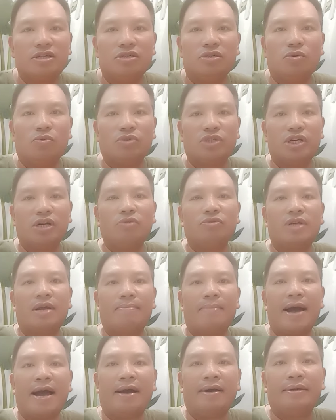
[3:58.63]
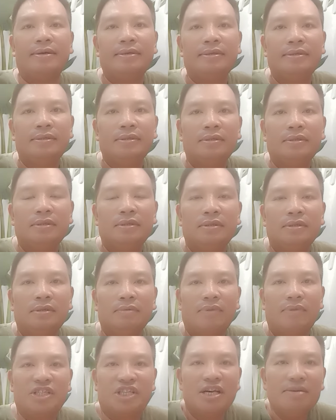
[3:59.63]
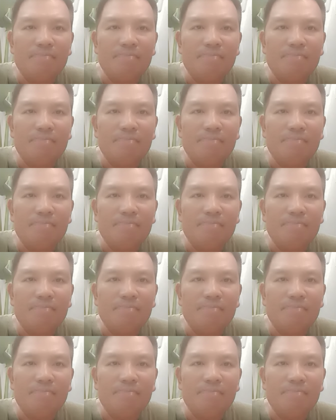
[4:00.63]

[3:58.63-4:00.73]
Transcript: sử dụng trên không gian mạng và